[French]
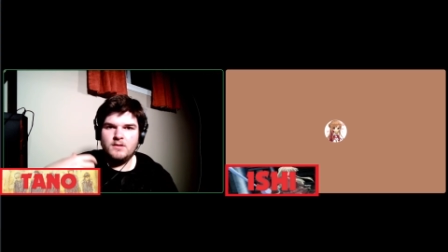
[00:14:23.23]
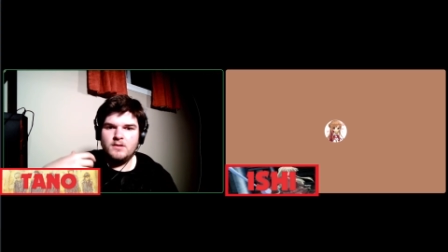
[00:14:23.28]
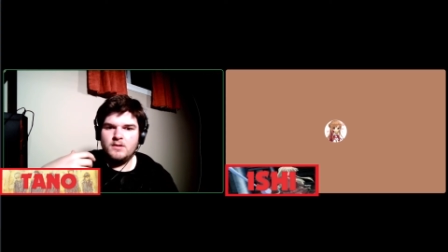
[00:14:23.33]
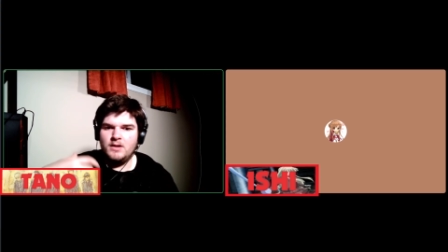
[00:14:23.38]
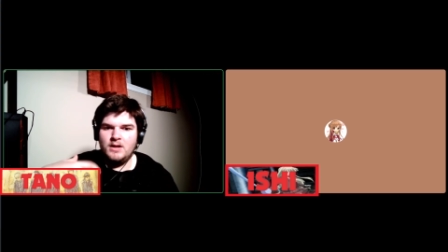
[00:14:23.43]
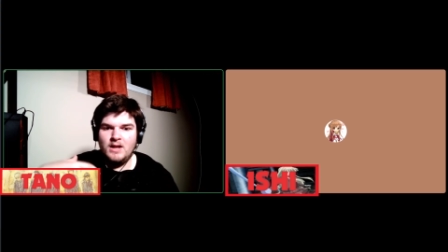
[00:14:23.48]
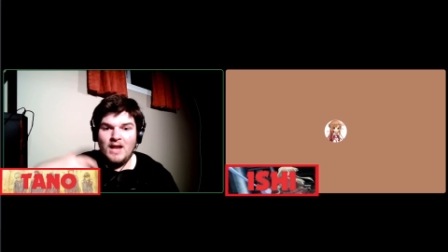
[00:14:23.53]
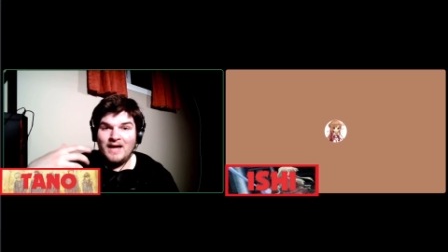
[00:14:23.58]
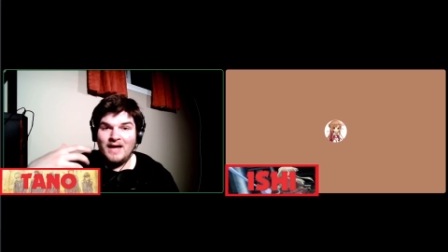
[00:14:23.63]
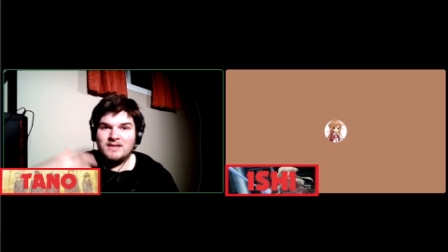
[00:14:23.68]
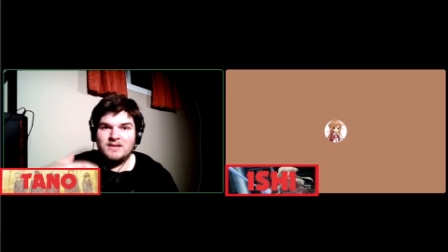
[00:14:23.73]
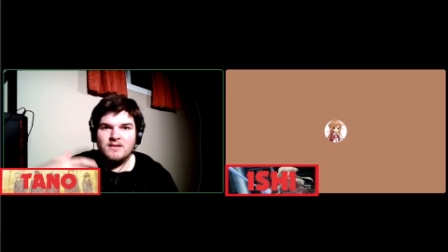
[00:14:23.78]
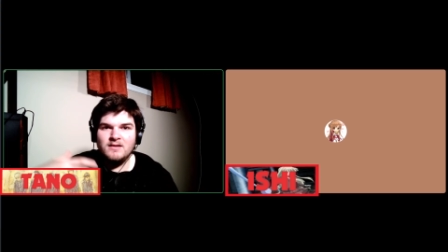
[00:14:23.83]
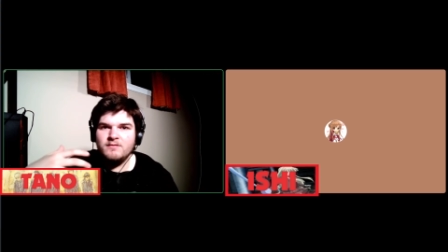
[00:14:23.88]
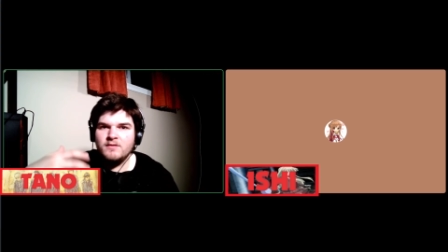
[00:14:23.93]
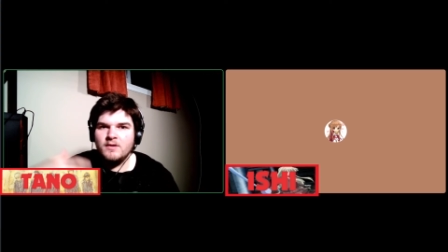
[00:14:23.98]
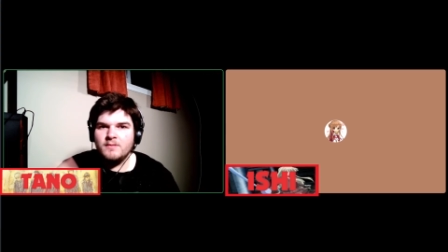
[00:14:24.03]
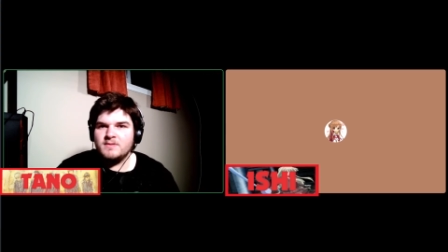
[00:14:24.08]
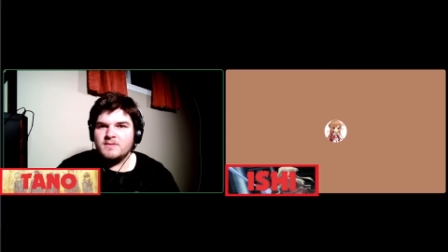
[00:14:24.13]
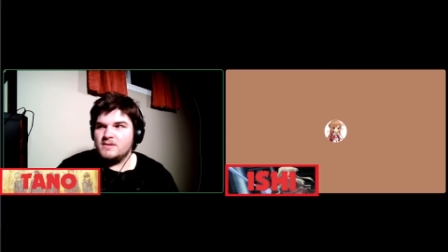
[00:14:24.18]
il la kiffe,
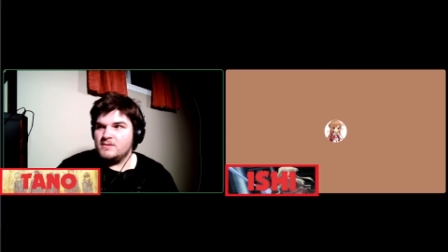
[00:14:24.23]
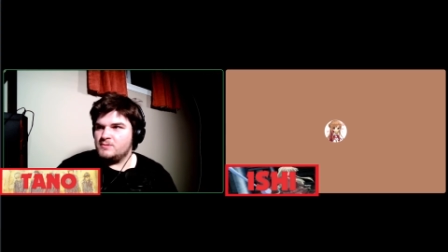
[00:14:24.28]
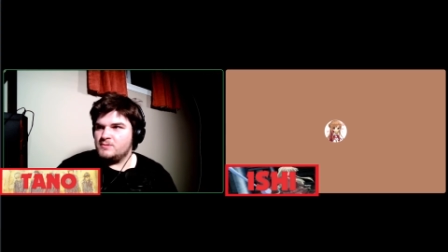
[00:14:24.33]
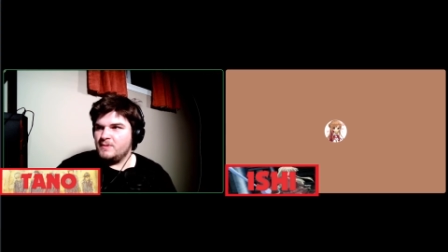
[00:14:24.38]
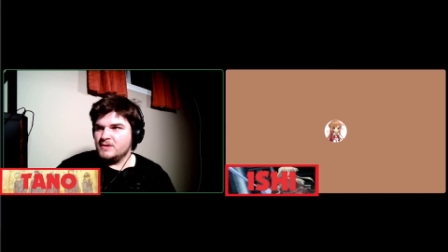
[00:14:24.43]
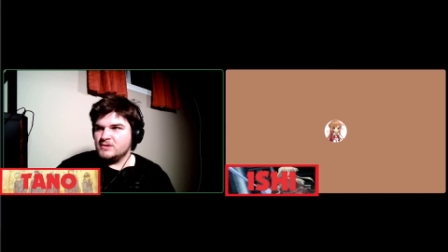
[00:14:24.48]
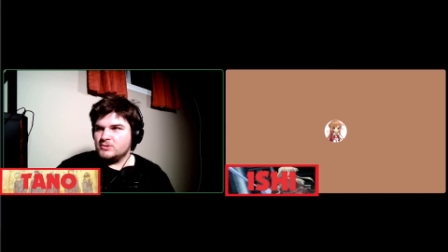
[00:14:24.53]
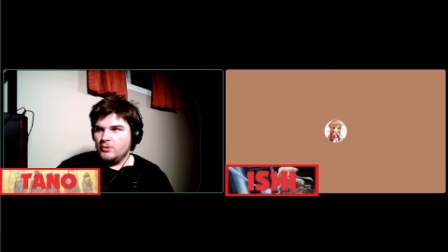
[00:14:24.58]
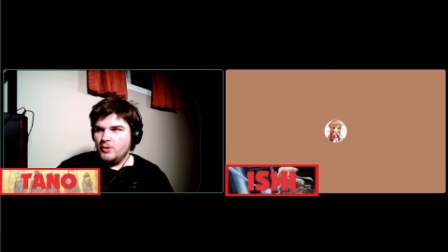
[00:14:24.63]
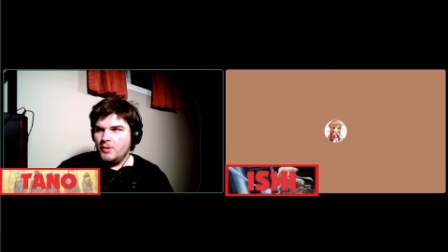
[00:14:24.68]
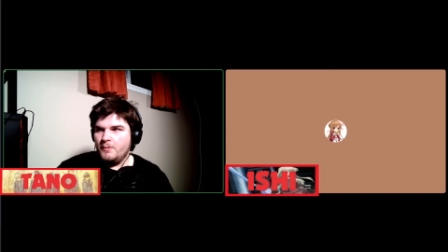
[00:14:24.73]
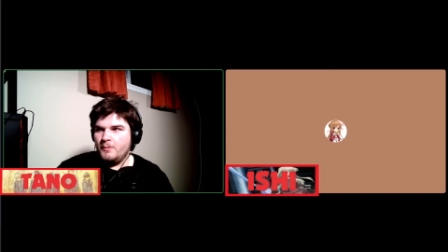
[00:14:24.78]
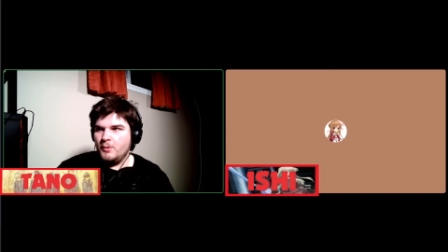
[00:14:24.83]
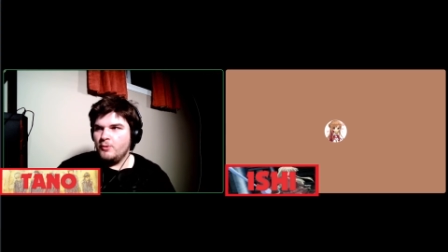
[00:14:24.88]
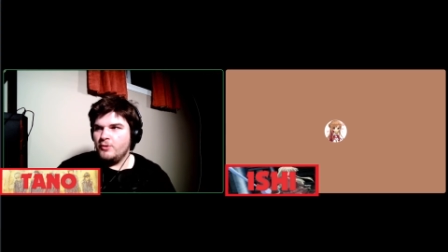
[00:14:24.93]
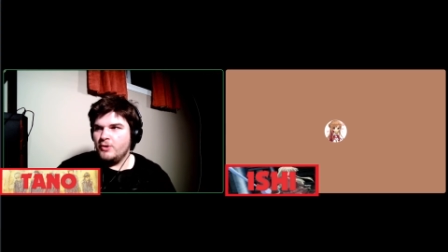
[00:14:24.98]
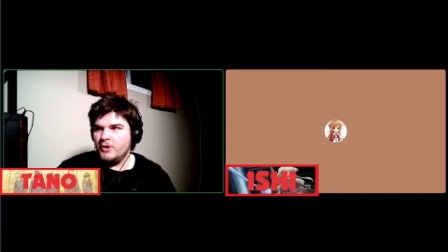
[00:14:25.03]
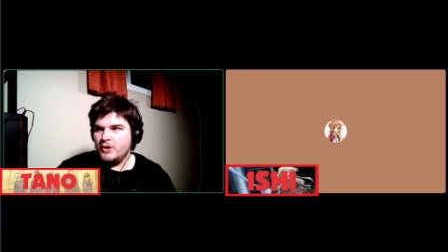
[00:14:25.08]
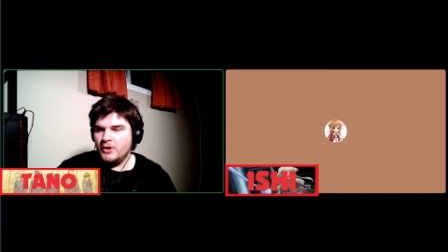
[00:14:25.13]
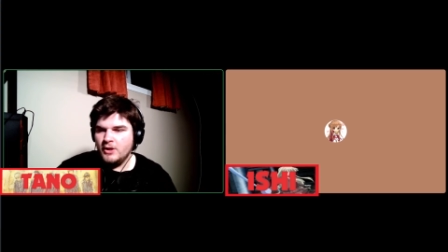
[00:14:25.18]
là. Je pense qu'on n'a pas eu
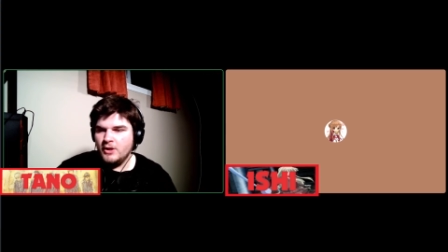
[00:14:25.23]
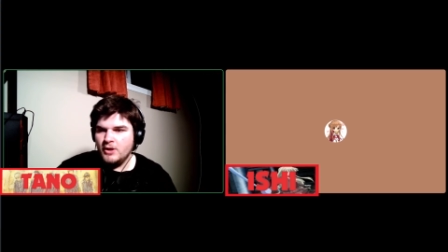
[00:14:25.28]
de,